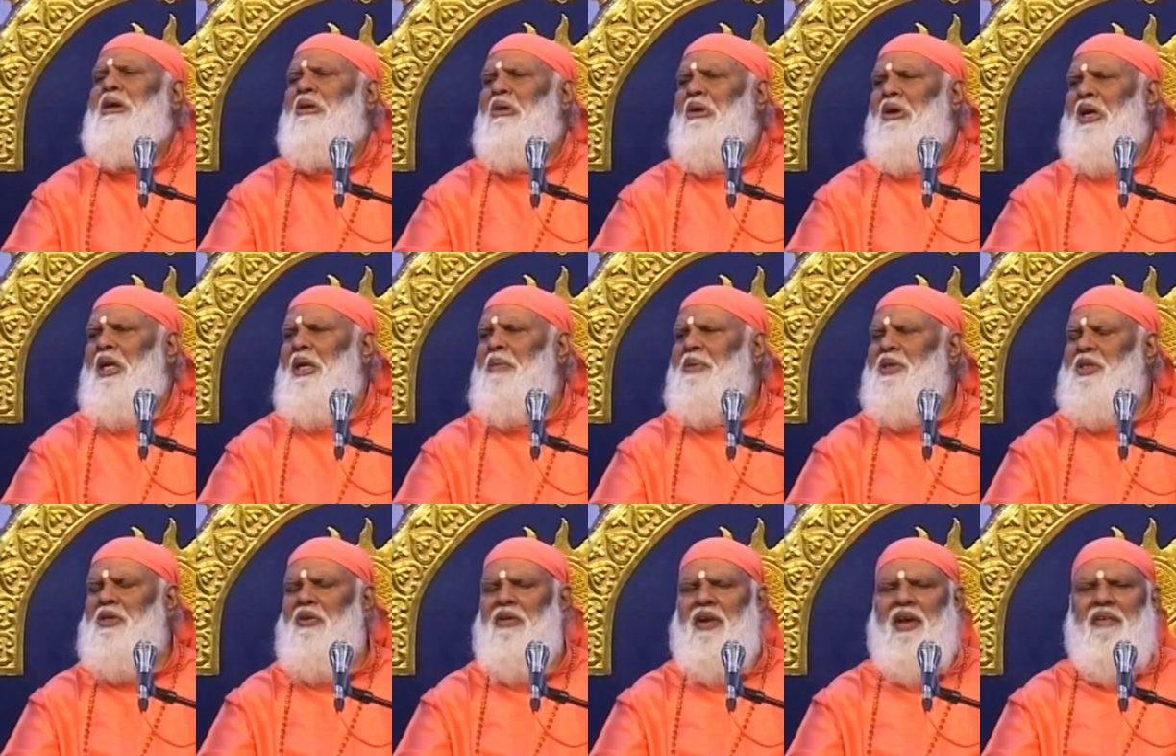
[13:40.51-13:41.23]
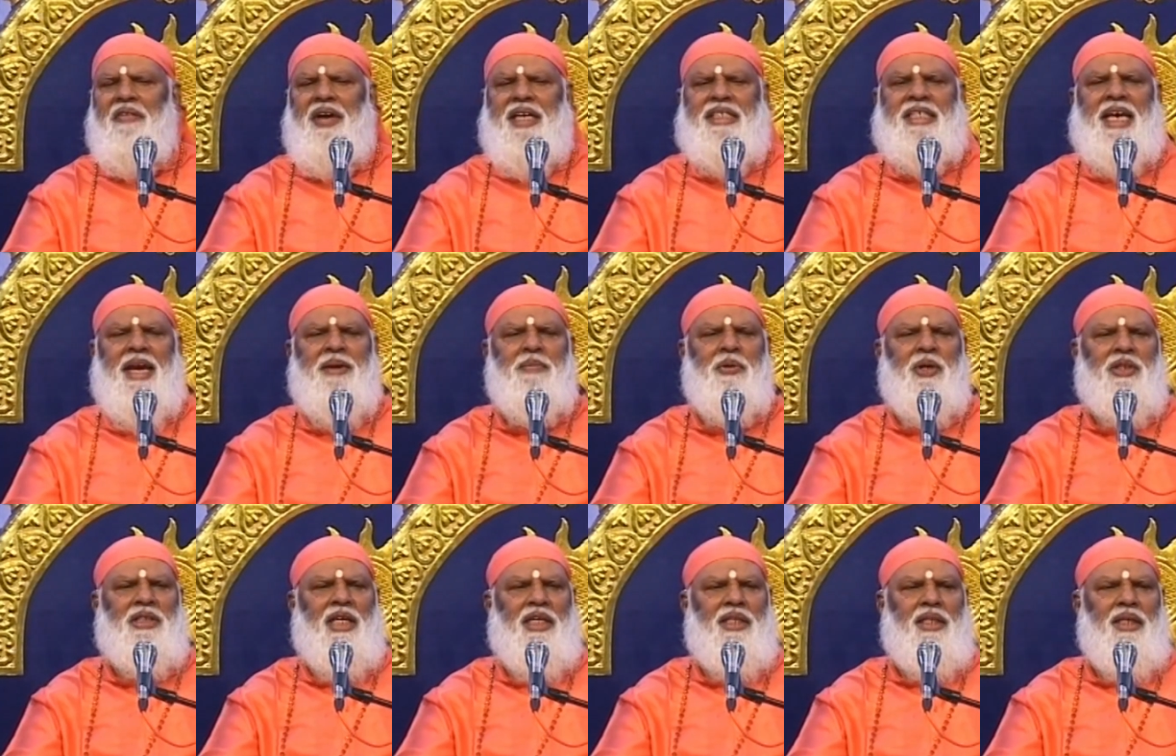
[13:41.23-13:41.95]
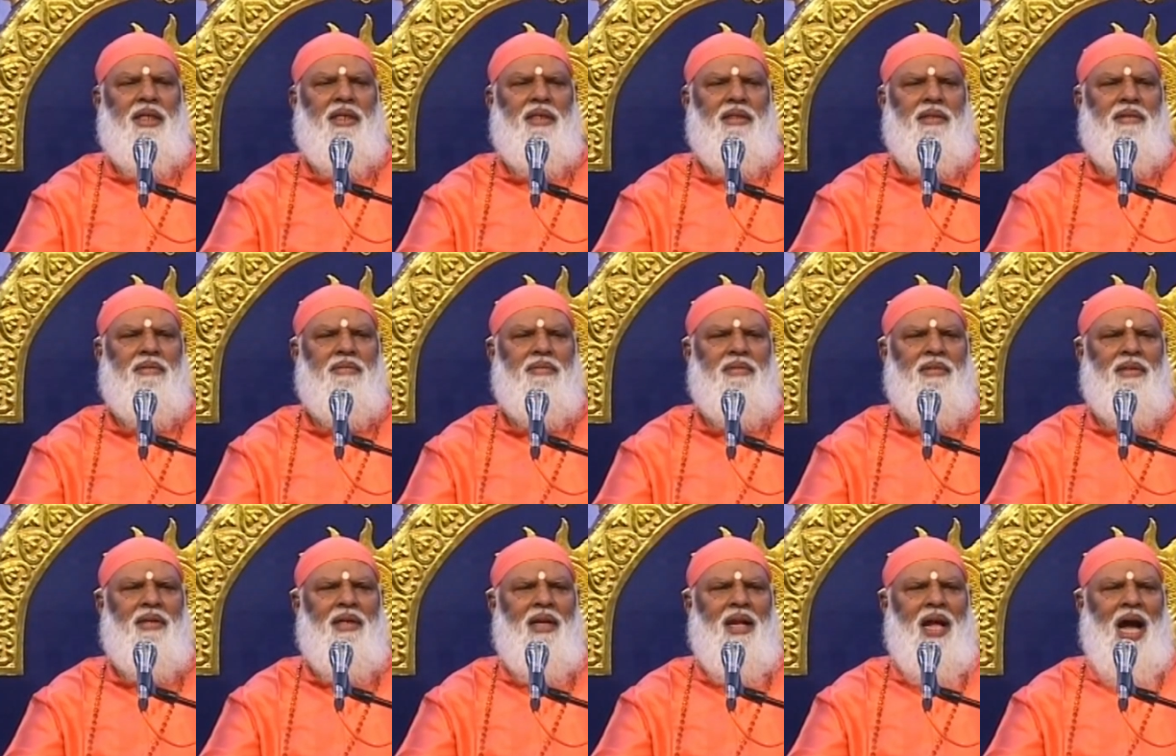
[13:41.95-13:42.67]
ఇంకొక నిమిషంలో వేసైపోతుంది
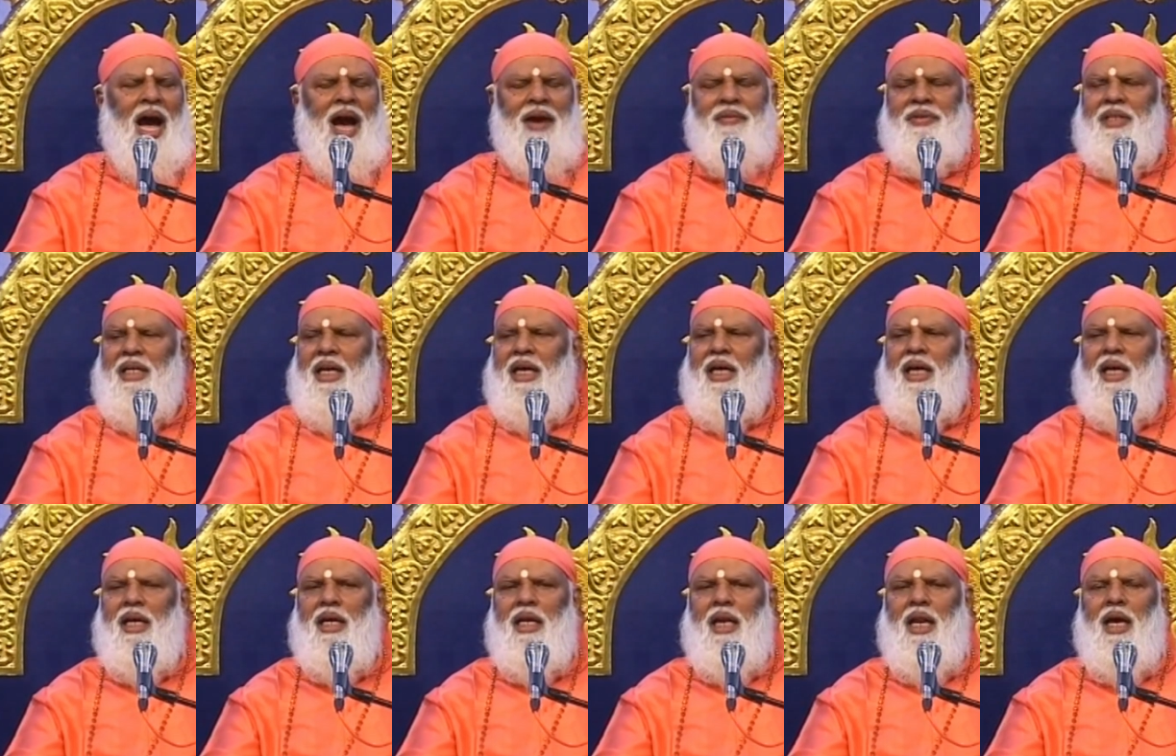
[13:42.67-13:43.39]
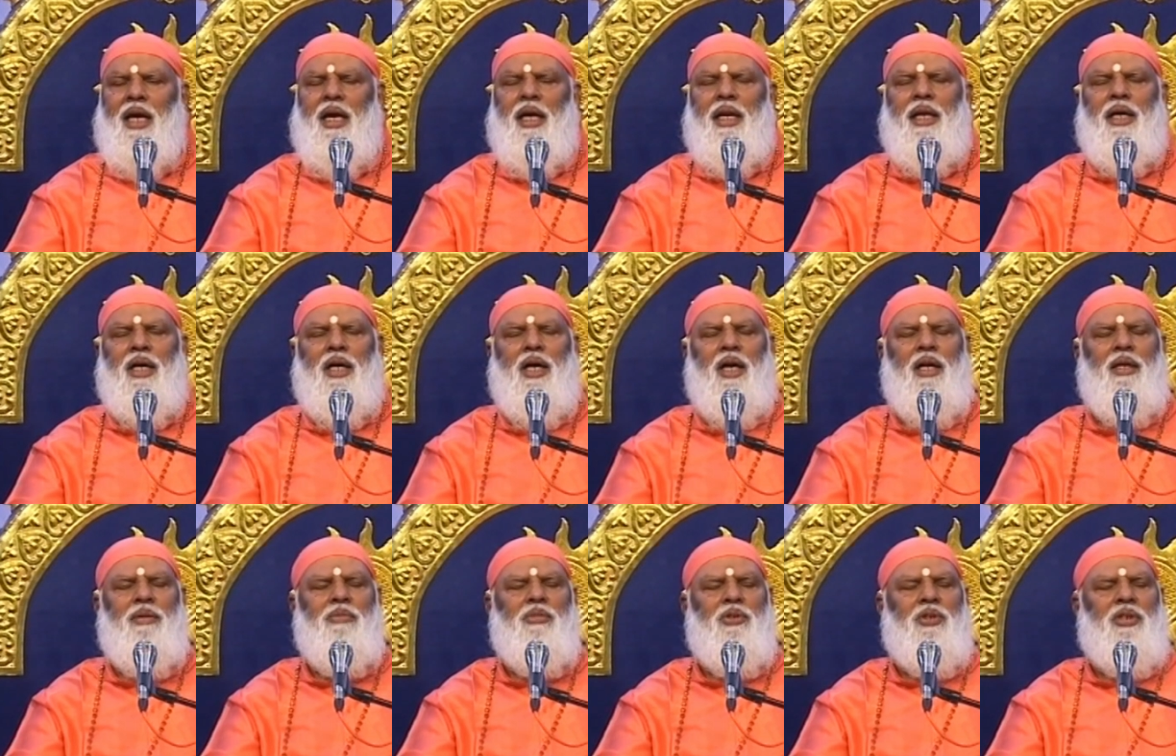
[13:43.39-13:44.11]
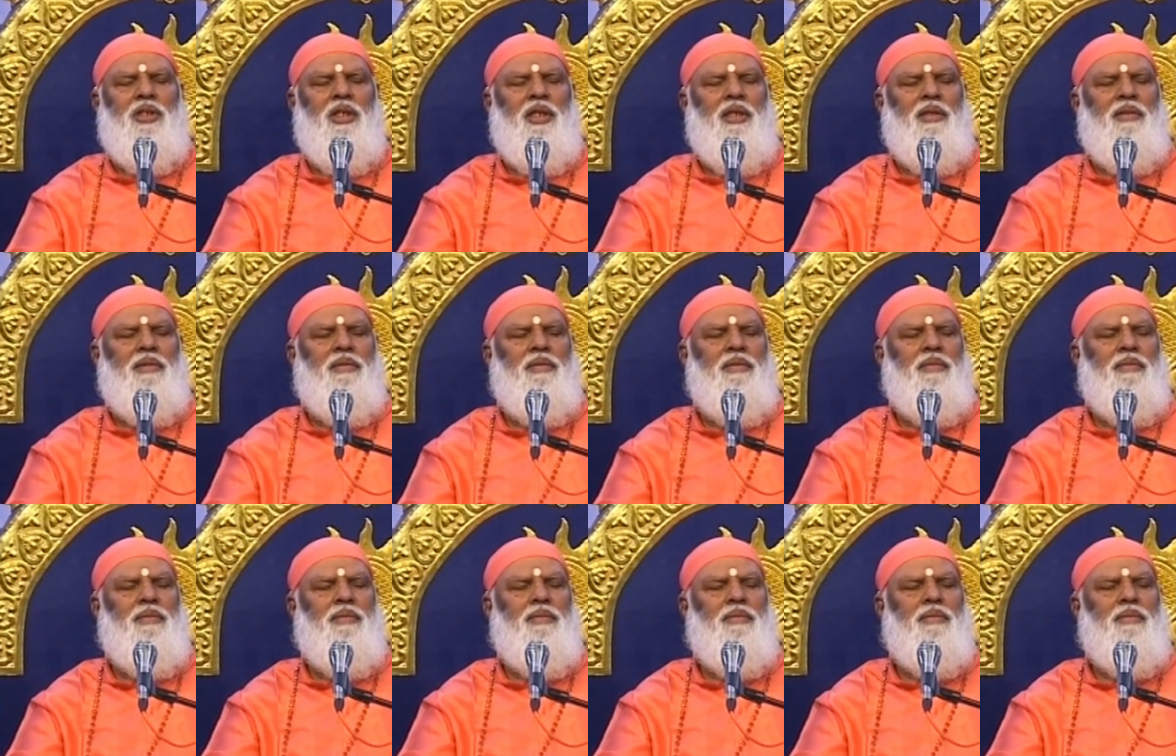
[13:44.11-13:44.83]
ఆమె దగ్గరికి రాగానే కళ్ళు మూసాడు
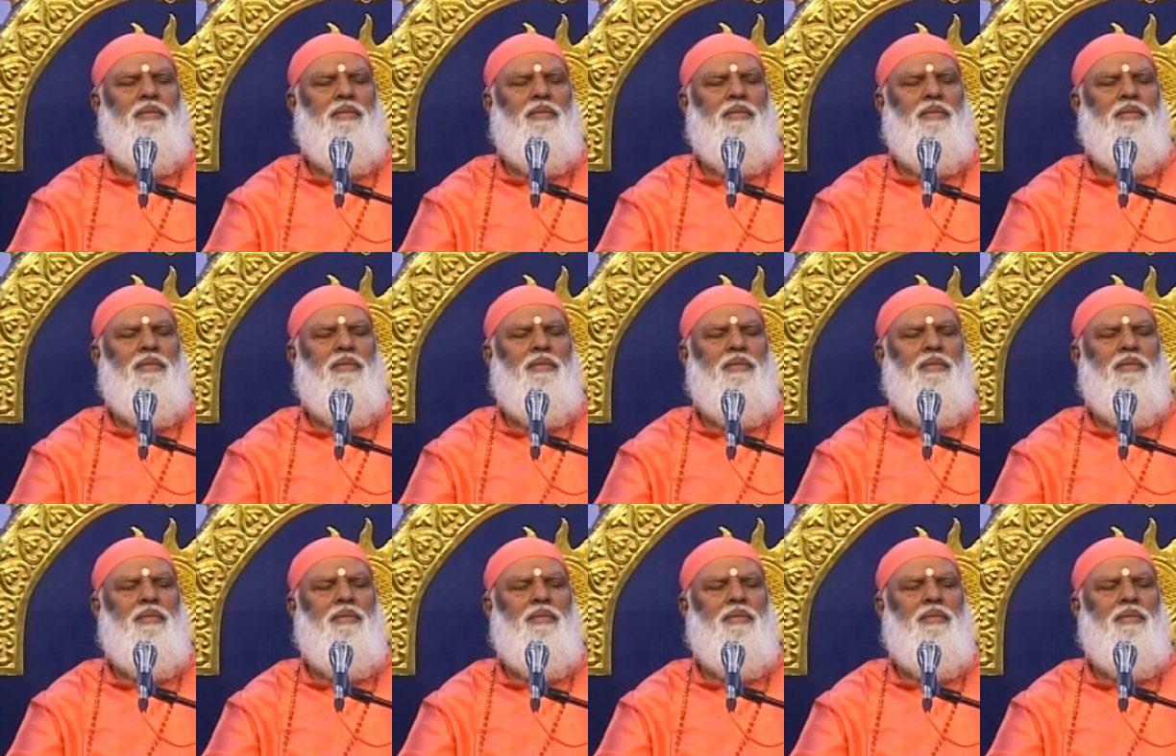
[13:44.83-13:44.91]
